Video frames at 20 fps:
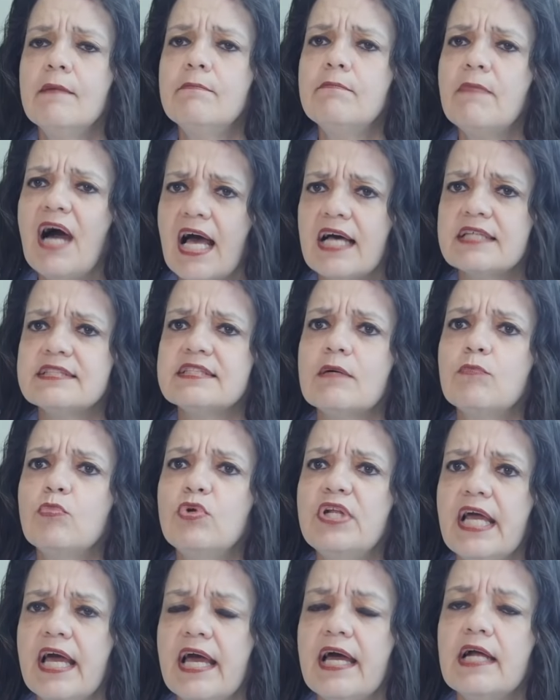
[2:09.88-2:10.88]
mas a
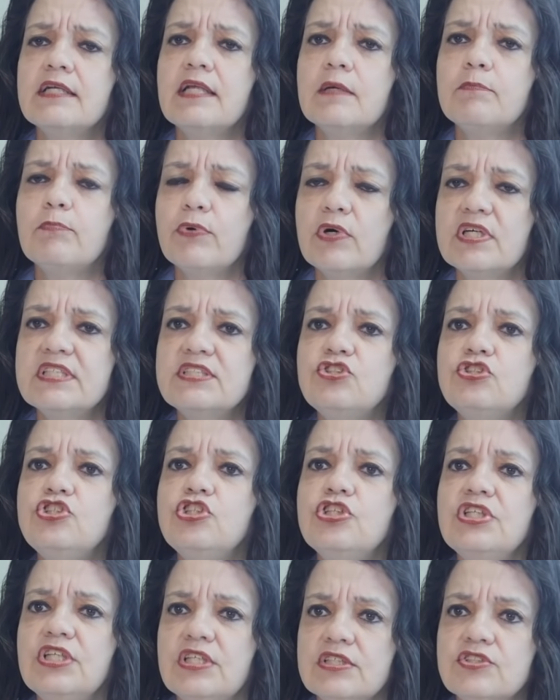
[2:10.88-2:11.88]
mulher, depois
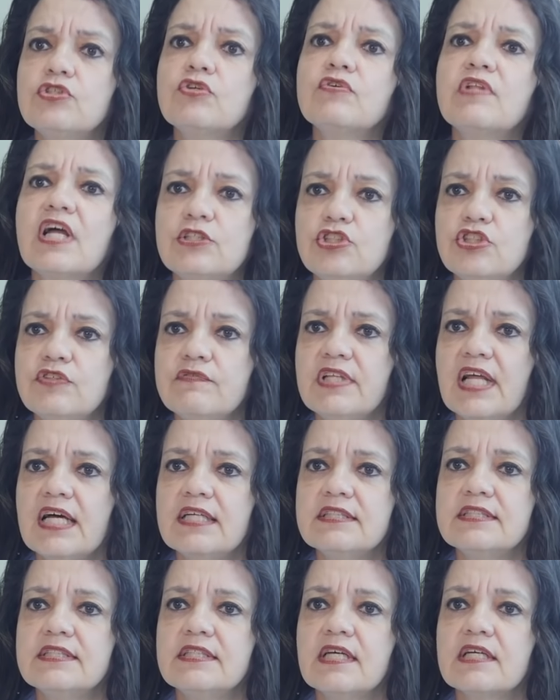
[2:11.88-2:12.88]
de início da
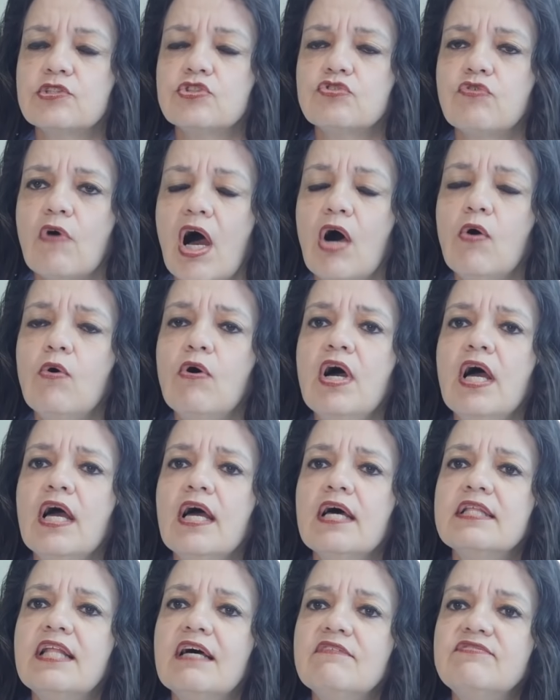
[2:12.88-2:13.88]
atividade sexual,
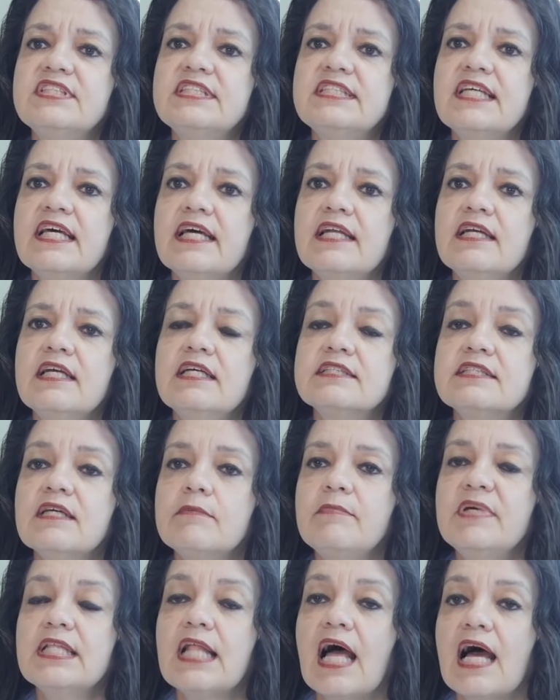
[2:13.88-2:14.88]
deve ser
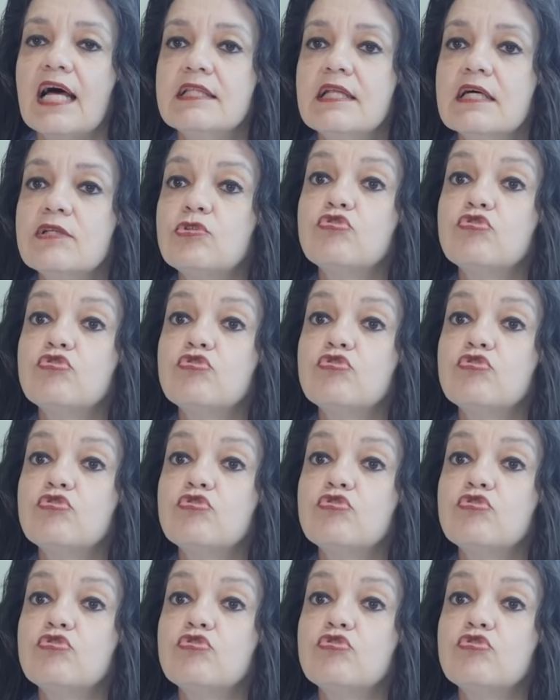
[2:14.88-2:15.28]
examinada